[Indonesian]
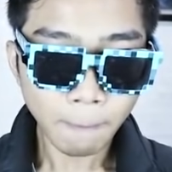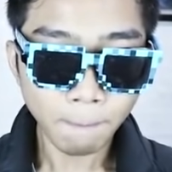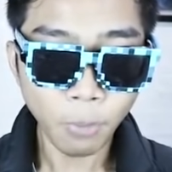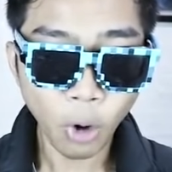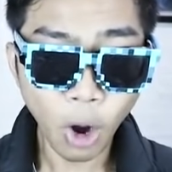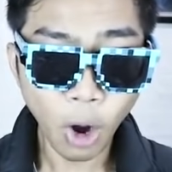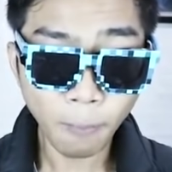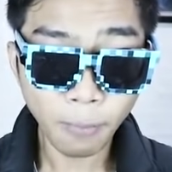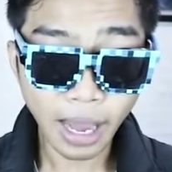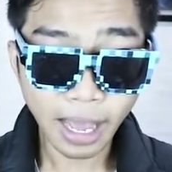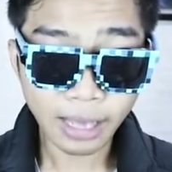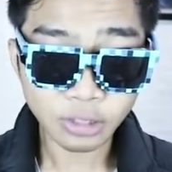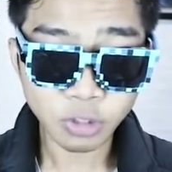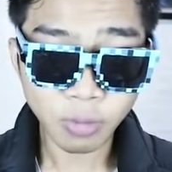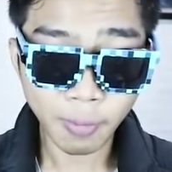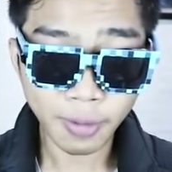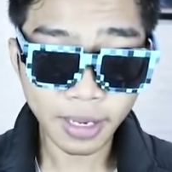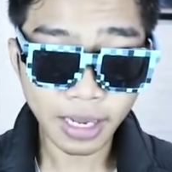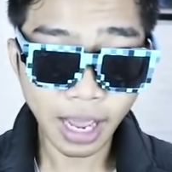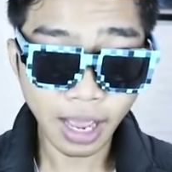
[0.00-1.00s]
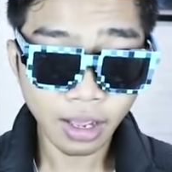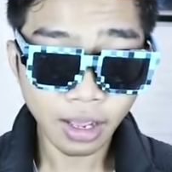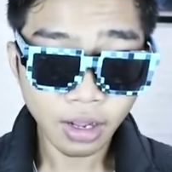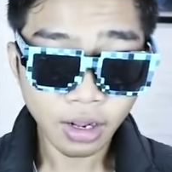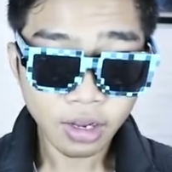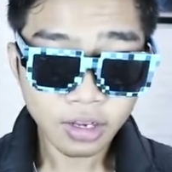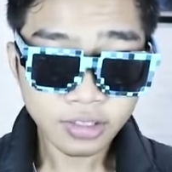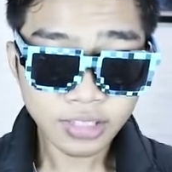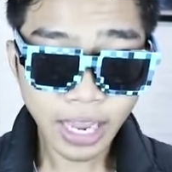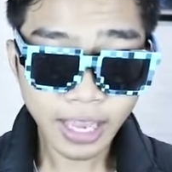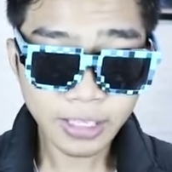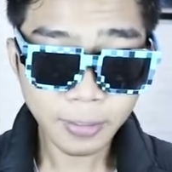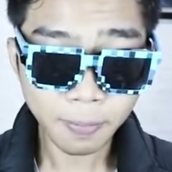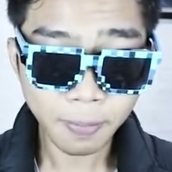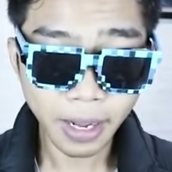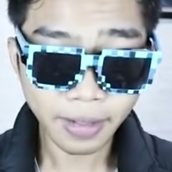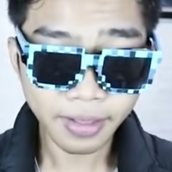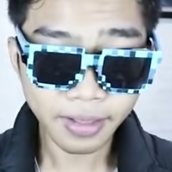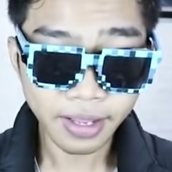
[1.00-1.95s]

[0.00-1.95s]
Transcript: bom langsung bapak gila saya jebret